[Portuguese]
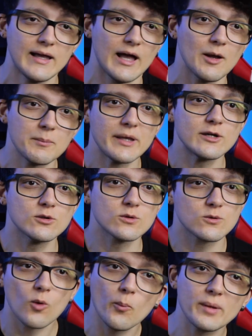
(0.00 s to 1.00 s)
É
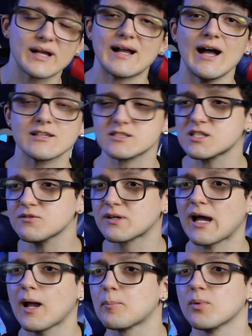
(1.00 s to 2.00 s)
meio complicado assim
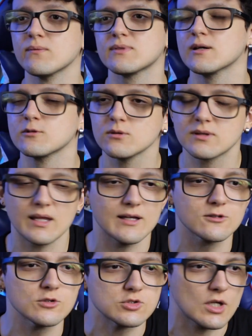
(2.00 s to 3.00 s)
ficar apontando o
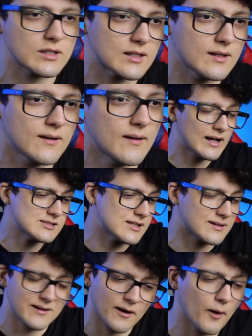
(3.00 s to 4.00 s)
dedo, só que,
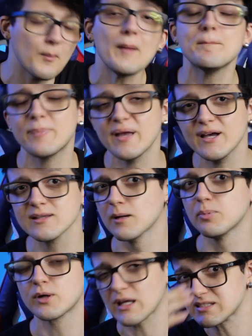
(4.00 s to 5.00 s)
assim, é uma pena,
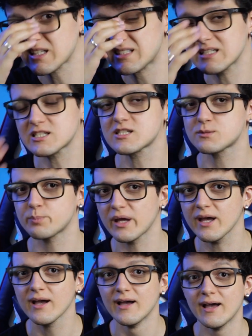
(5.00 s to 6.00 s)
porque a CCXP